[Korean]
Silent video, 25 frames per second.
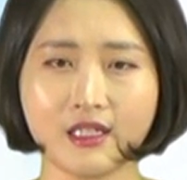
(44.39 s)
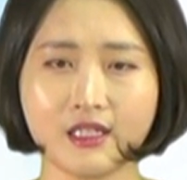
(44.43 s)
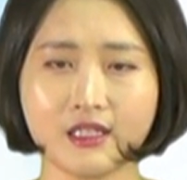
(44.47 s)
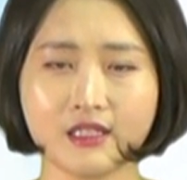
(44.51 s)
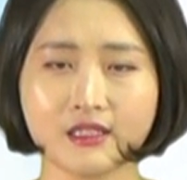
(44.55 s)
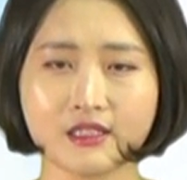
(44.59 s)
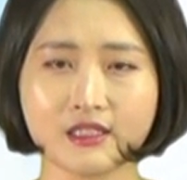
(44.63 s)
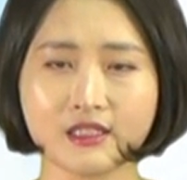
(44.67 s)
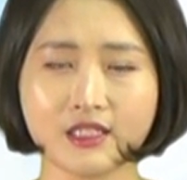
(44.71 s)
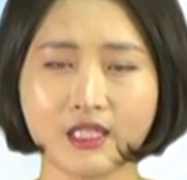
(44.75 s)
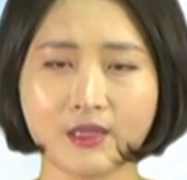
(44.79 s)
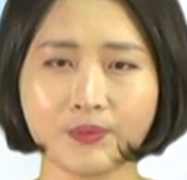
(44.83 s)

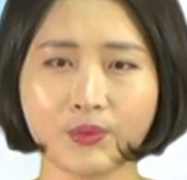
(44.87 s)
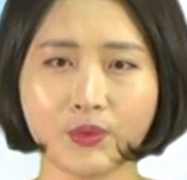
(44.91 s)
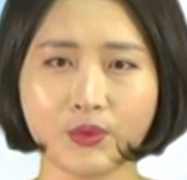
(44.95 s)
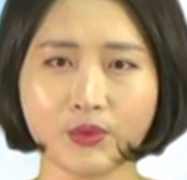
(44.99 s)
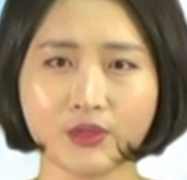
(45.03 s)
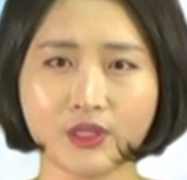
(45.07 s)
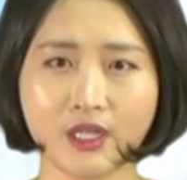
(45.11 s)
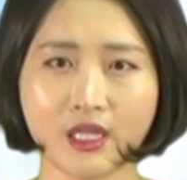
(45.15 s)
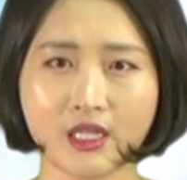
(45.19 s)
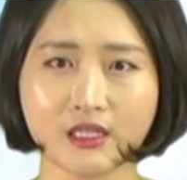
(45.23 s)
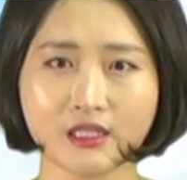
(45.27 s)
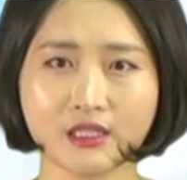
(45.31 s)
싱가포르
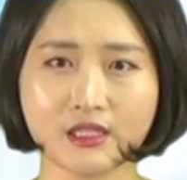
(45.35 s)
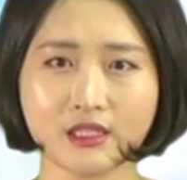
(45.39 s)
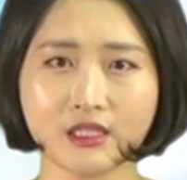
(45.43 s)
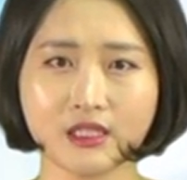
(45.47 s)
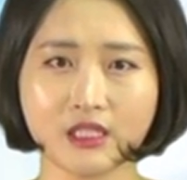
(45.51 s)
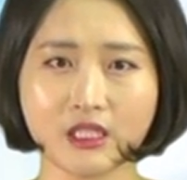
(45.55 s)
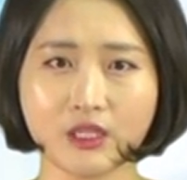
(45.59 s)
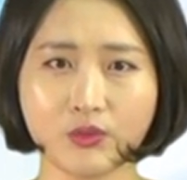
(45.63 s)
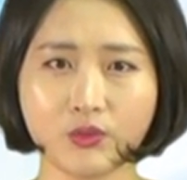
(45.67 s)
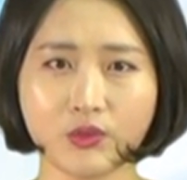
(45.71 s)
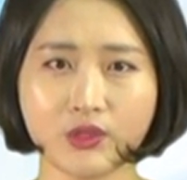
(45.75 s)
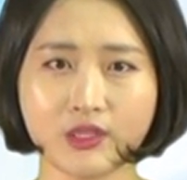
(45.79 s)
항은
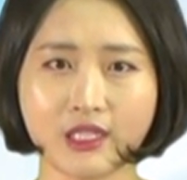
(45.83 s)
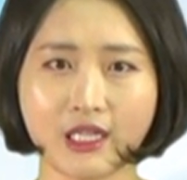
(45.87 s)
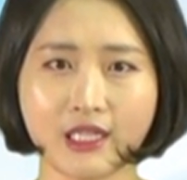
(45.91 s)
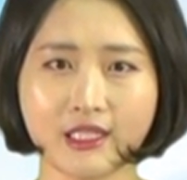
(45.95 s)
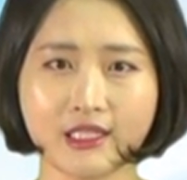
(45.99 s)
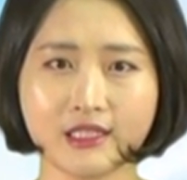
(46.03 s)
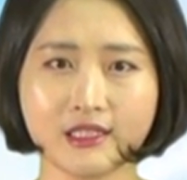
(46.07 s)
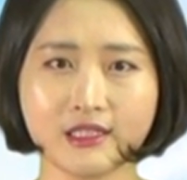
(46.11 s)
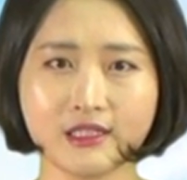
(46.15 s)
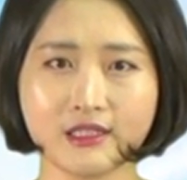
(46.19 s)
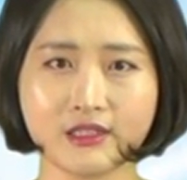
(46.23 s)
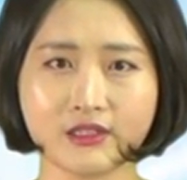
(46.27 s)
2위
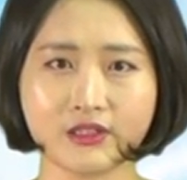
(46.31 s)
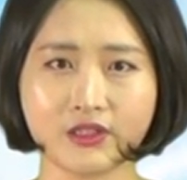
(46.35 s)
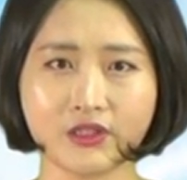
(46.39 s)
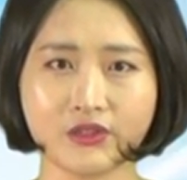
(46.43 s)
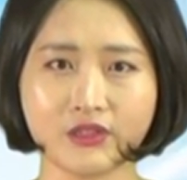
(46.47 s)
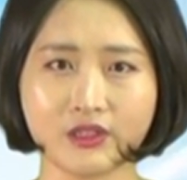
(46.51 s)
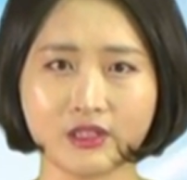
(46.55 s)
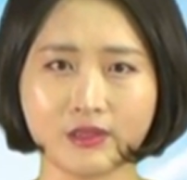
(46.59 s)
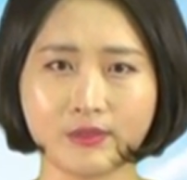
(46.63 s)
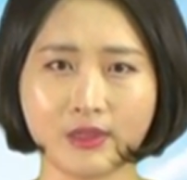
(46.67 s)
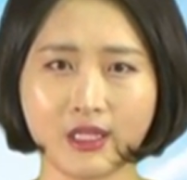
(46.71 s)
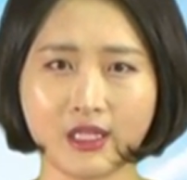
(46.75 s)
자리는
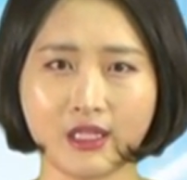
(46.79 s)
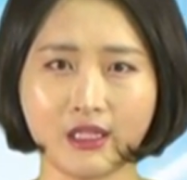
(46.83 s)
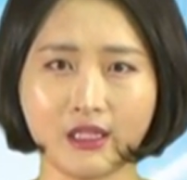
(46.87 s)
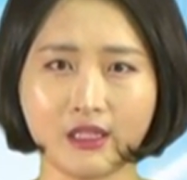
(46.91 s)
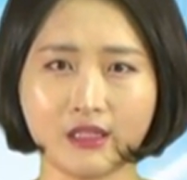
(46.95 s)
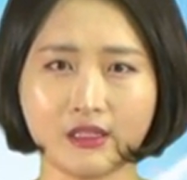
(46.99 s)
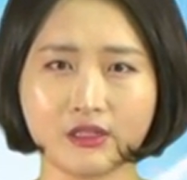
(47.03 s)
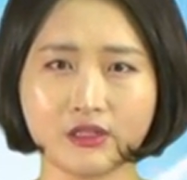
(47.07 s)
지켰지만